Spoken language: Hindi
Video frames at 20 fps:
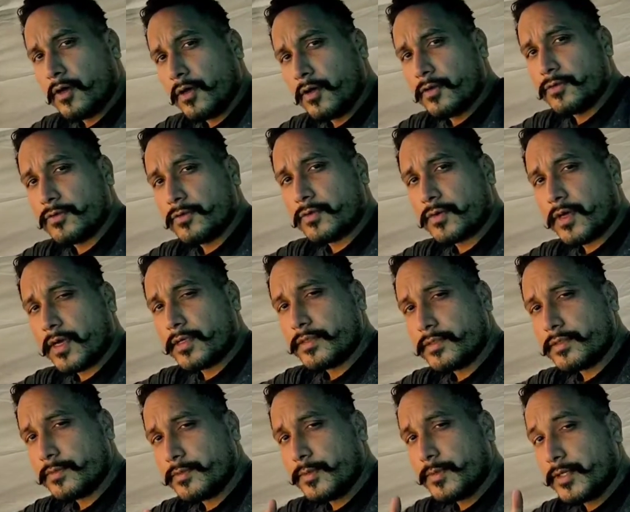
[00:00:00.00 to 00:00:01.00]
सो गाइज
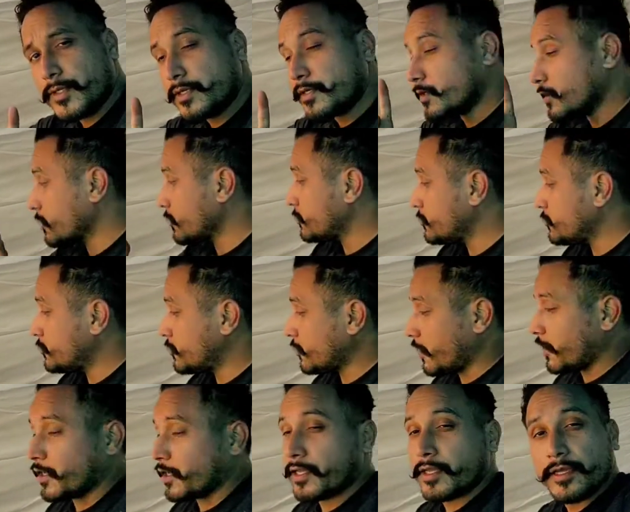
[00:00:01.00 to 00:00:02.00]
गाइस अभी बन रही है चाय
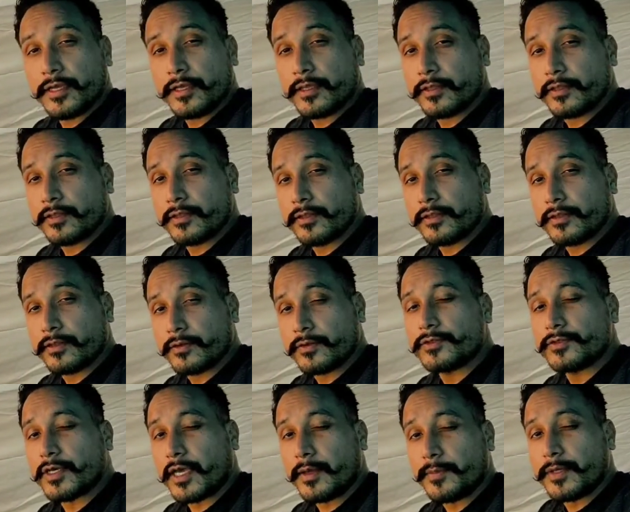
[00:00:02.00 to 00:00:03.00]
तो
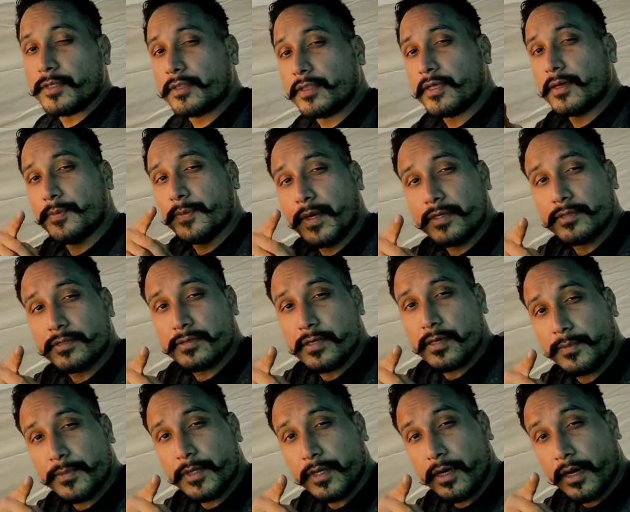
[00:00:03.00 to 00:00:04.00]
चाय पीते हैं पास्ता
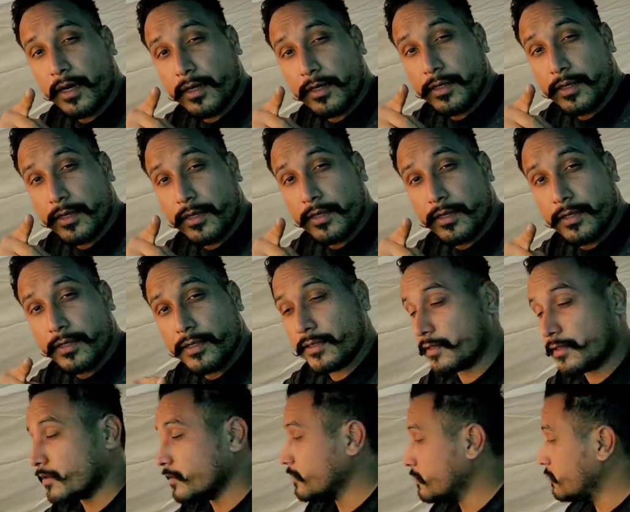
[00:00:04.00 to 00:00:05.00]
हमने खा लिया
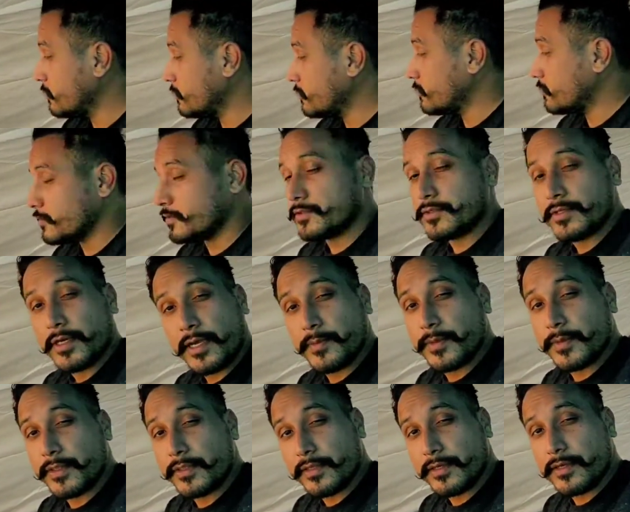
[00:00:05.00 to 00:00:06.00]
तो चाय
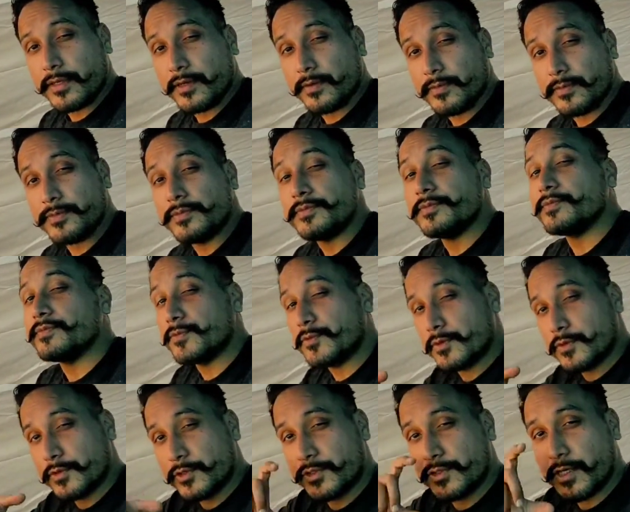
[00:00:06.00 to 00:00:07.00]
बनती है
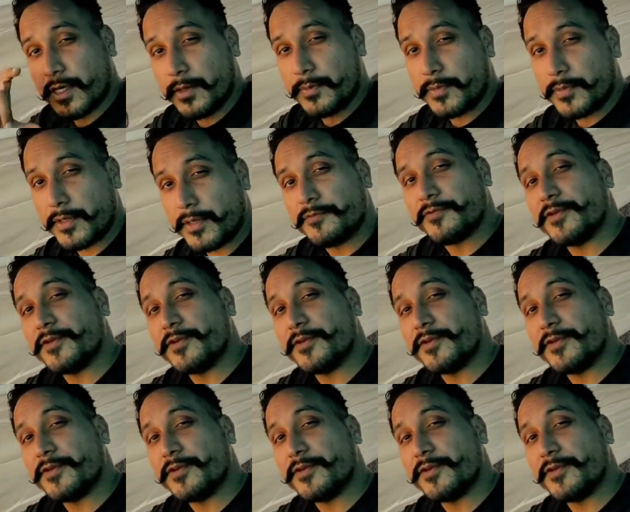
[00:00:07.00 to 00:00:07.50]
तो चाय पिए